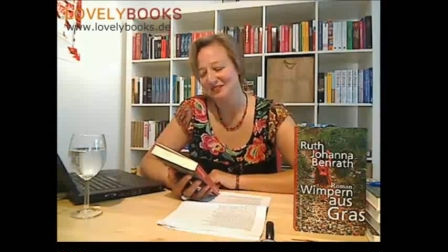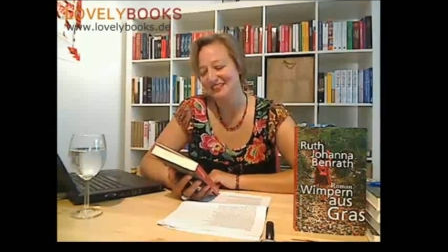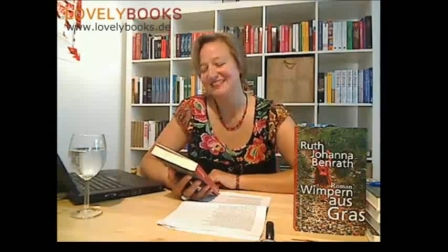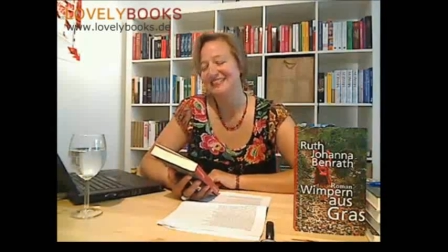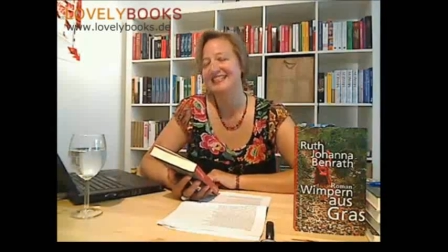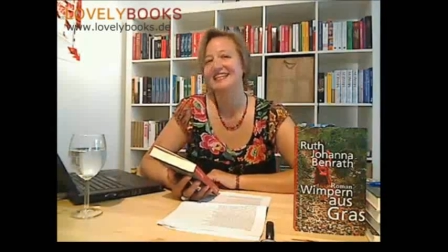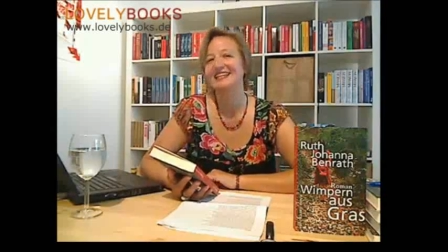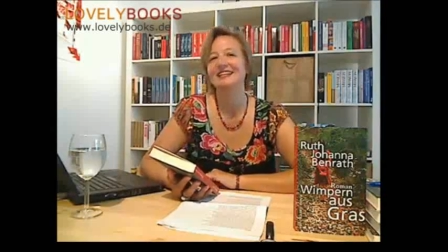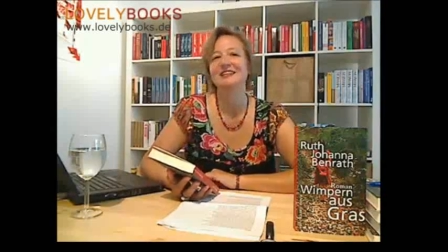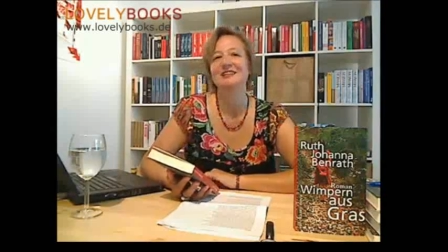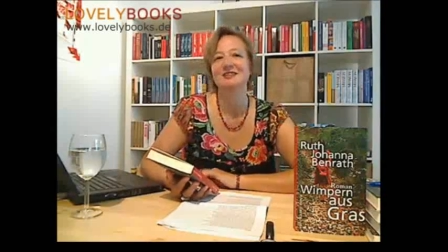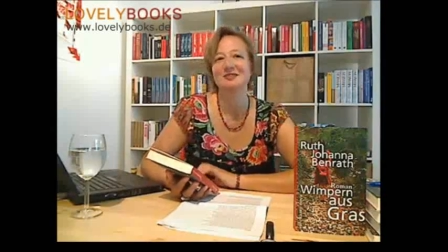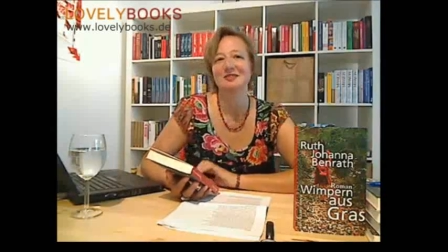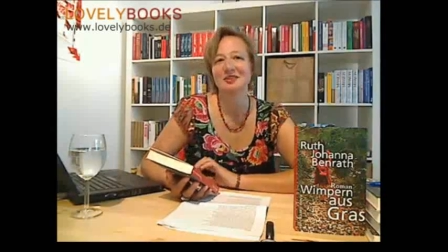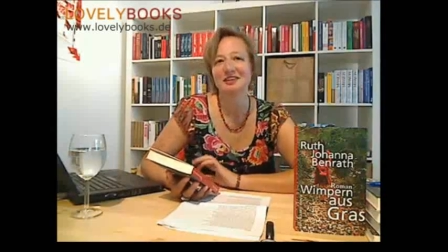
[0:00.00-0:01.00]
dass eigentlich
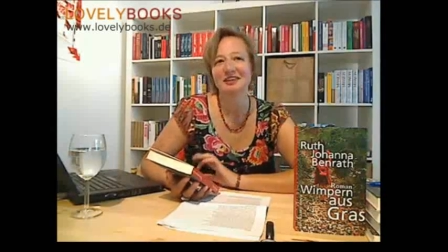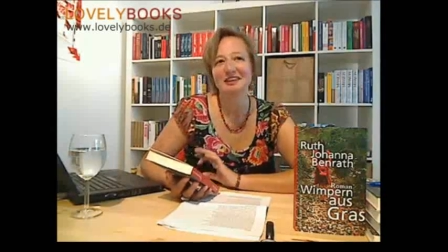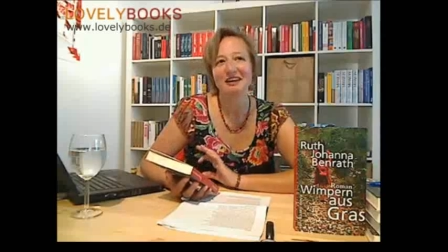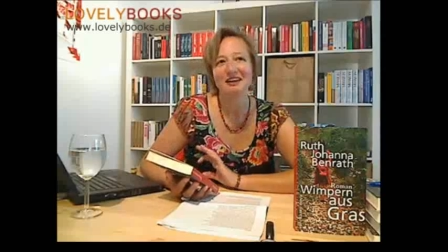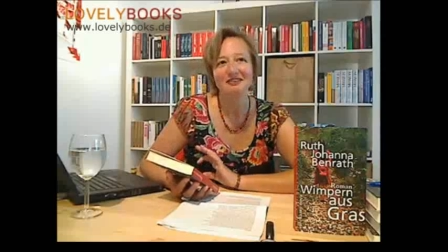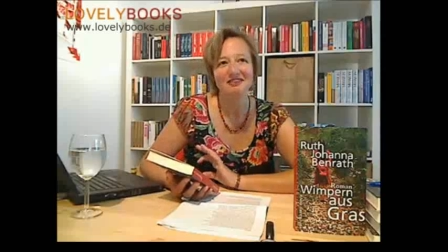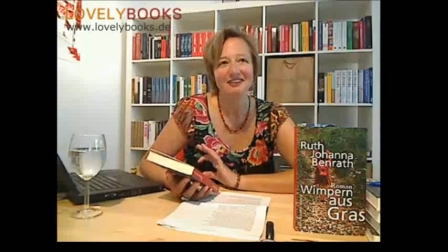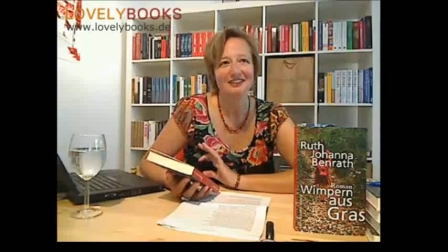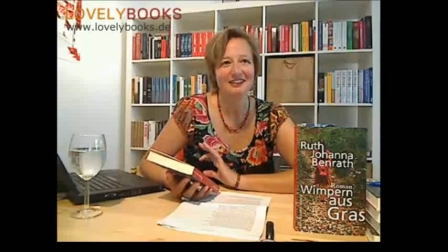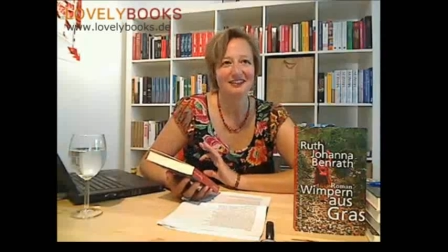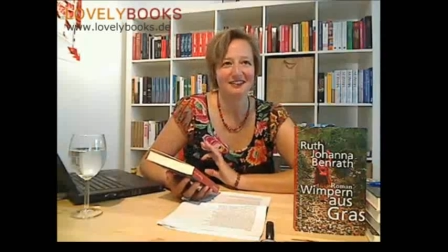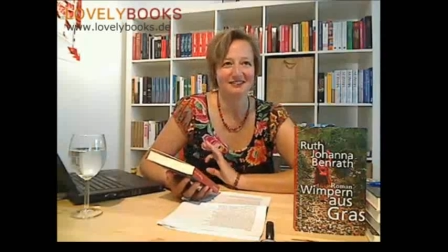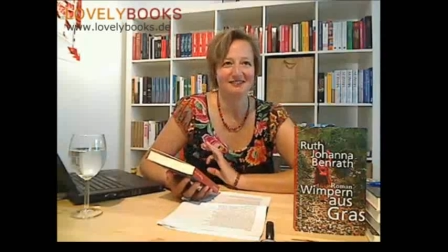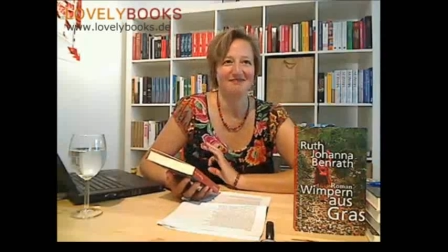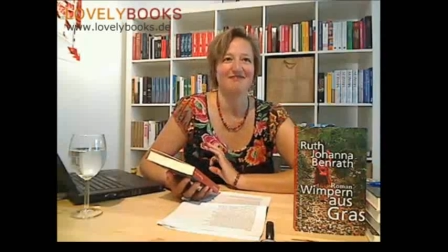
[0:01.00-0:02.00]
das Wort
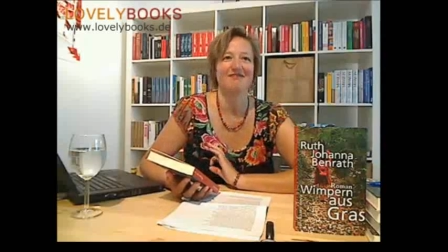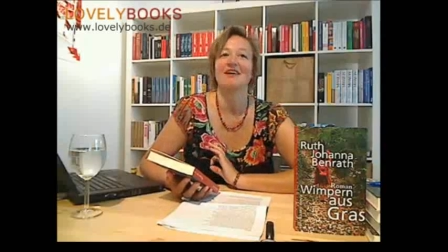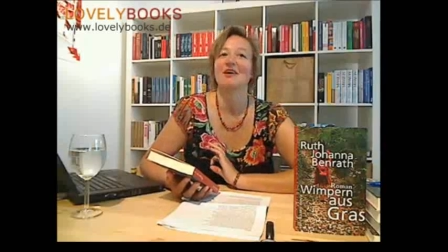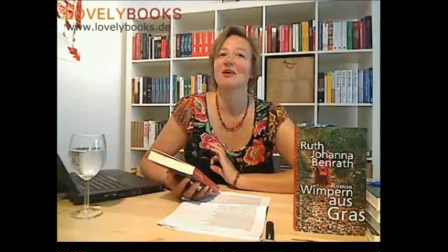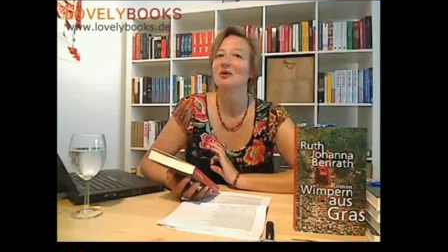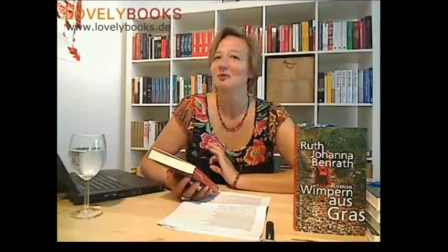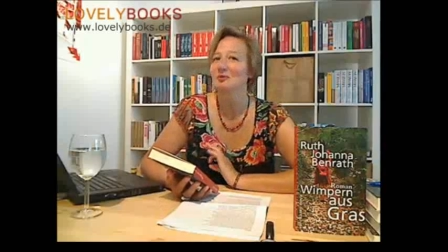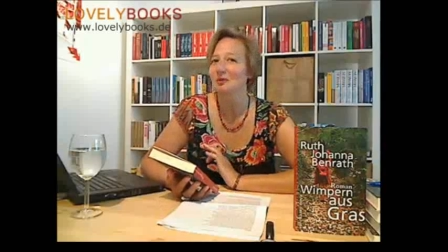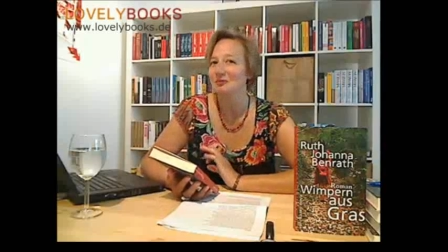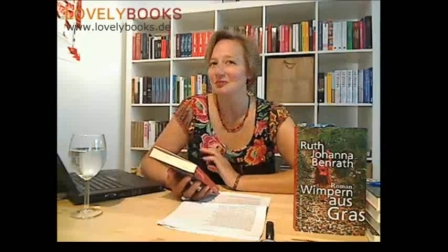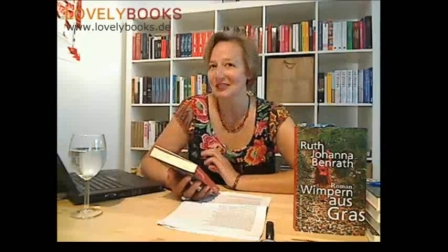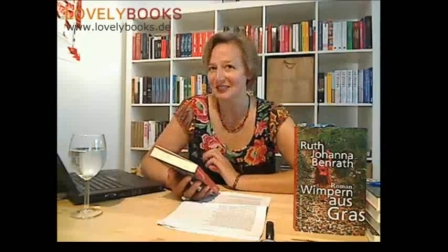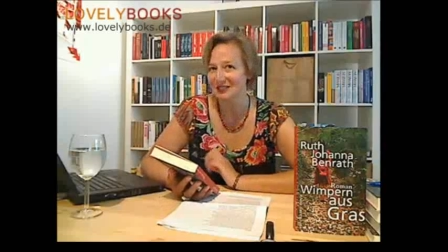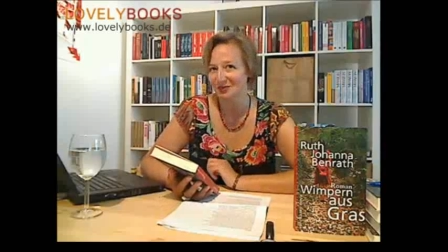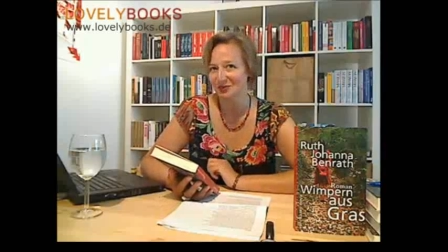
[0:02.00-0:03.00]
lovely auch in meinem
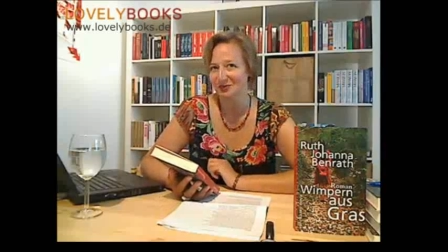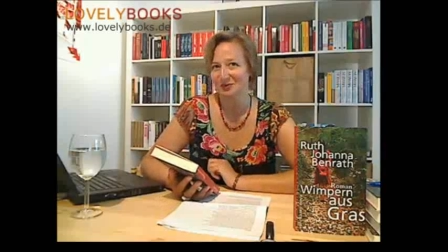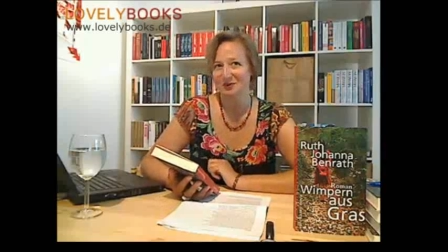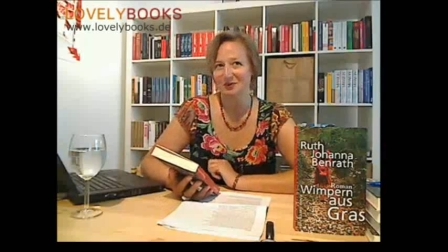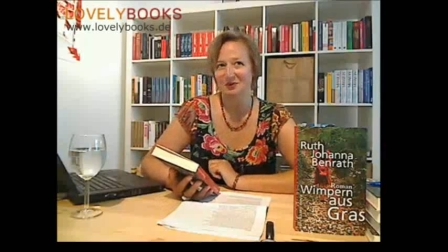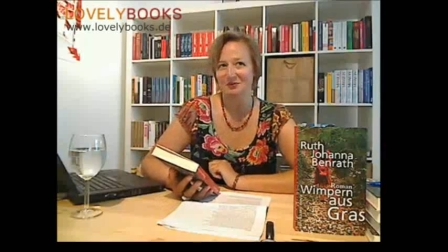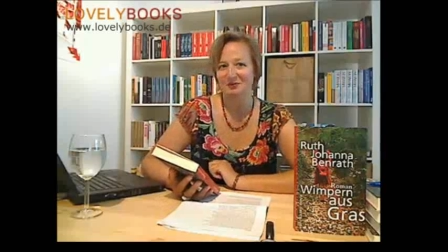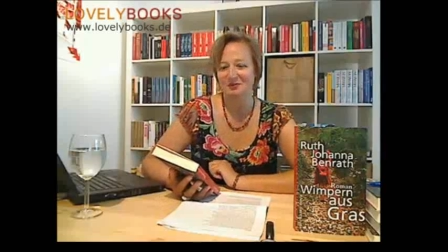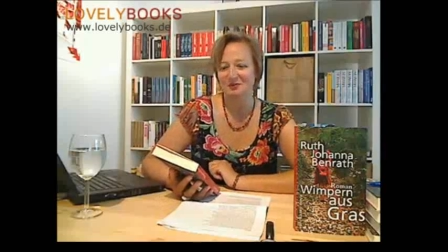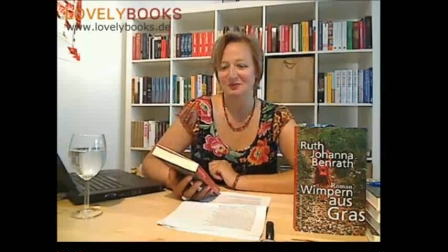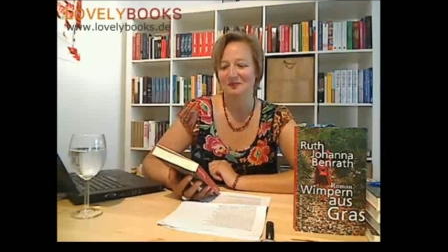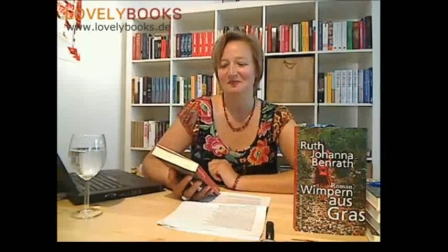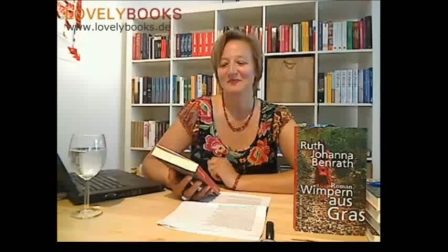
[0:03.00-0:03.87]
Text vorkommt.